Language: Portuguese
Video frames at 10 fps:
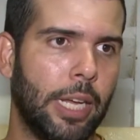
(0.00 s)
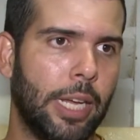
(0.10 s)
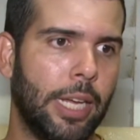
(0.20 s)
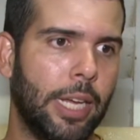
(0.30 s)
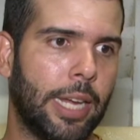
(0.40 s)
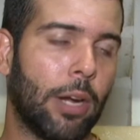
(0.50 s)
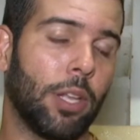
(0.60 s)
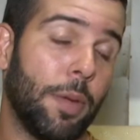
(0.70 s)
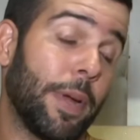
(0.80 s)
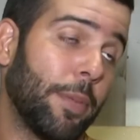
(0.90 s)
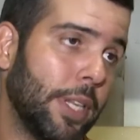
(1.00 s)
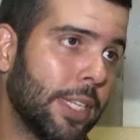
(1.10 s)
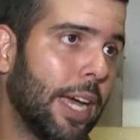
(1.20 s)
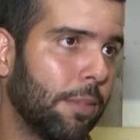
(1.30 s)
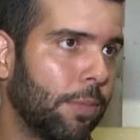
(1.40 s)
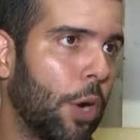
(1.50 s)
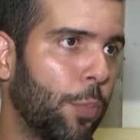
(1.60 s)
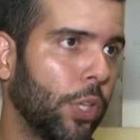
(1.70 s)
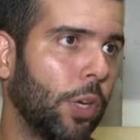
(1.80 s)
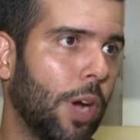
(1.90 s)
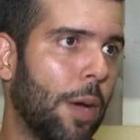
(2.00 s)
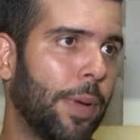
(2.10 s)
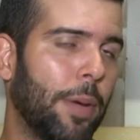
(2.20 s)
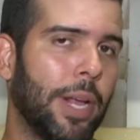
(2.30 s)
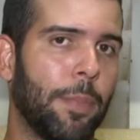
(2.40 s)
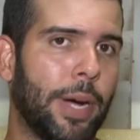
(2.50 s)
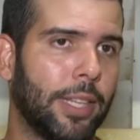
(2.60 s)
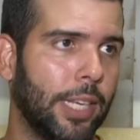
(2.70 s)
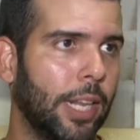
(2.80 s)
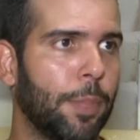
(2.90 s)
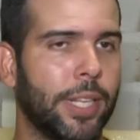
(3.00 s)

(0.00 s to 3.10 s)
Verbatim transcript: E quero também parabenizar ao Potiguar pela bela partida,